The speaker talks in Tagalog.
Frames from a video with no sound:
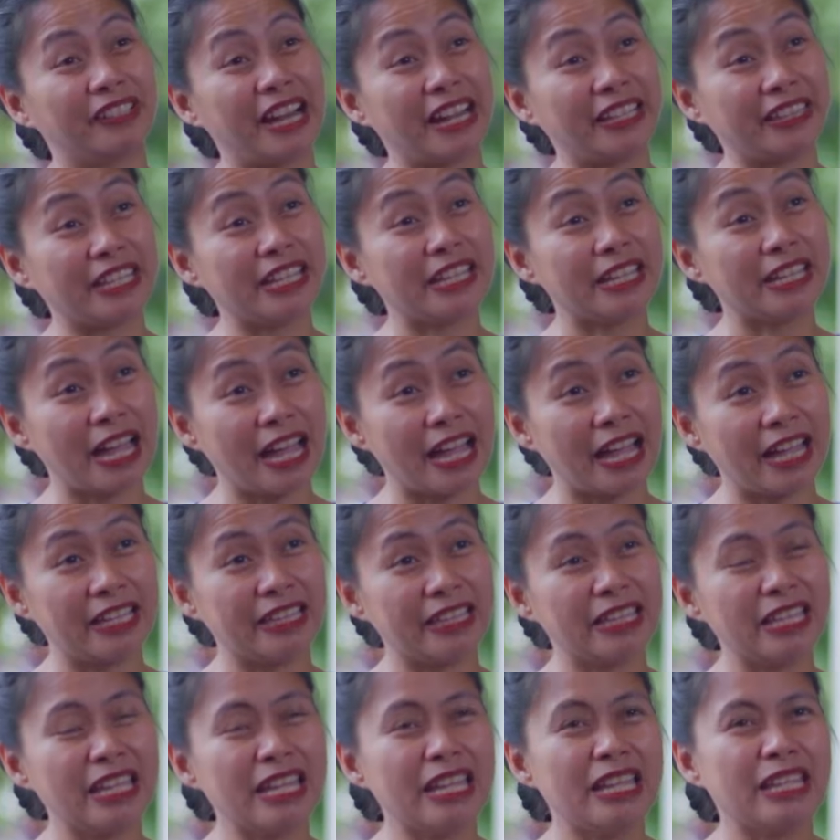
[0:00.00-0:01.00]
writing
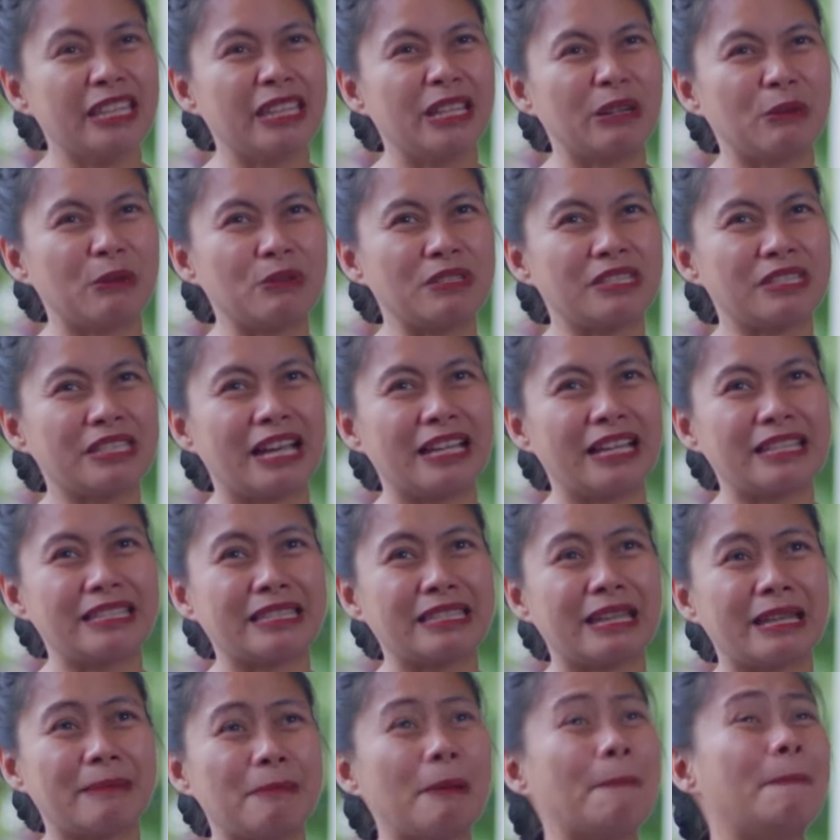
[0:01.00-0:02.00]
guide na kung saan
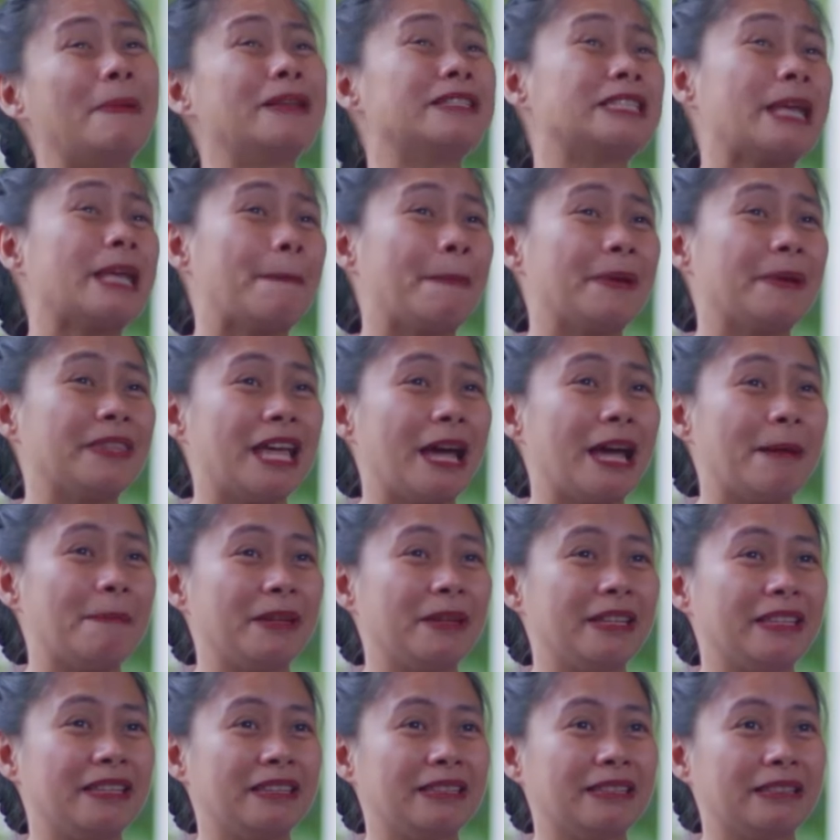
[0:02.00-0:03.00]
sa ibang bansa pa
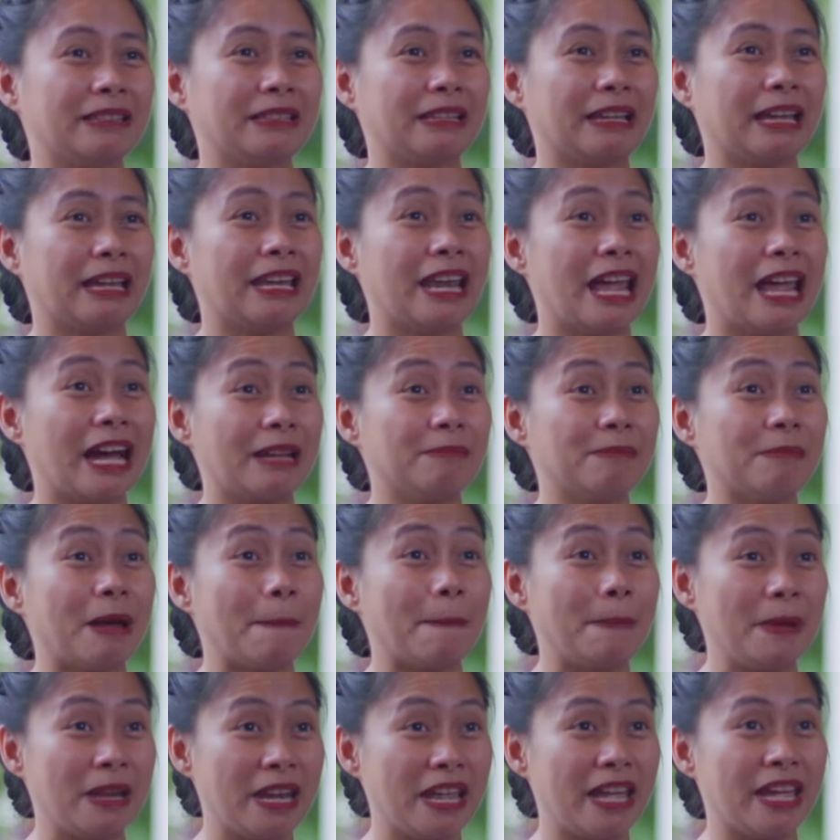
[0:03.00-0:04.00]
namin kailangan
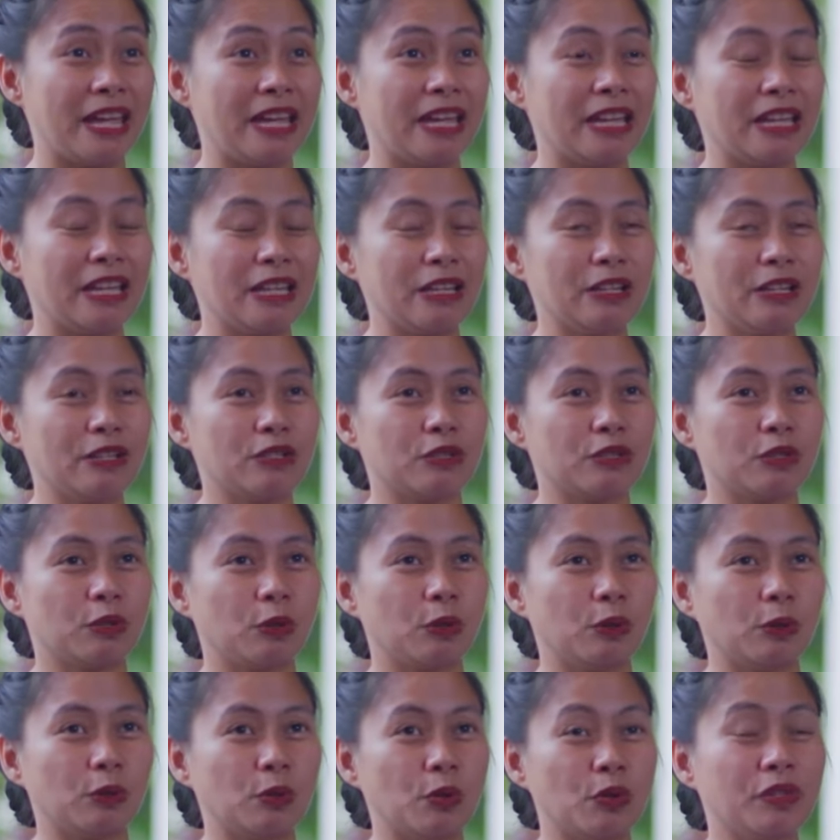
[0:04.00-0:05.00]
mabili.
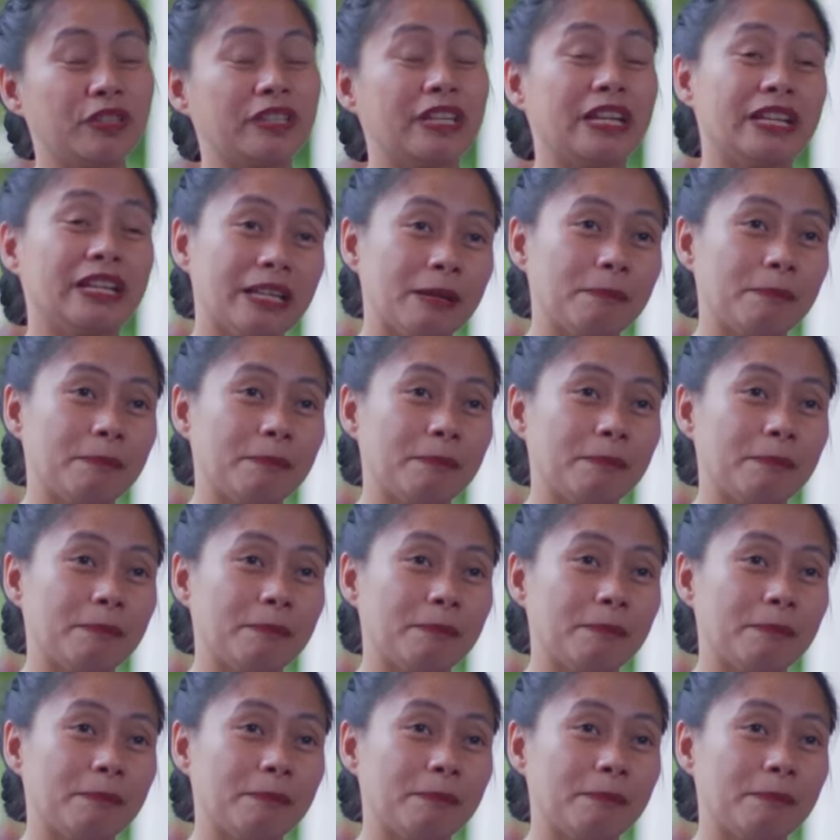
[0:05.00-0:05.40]
So good thing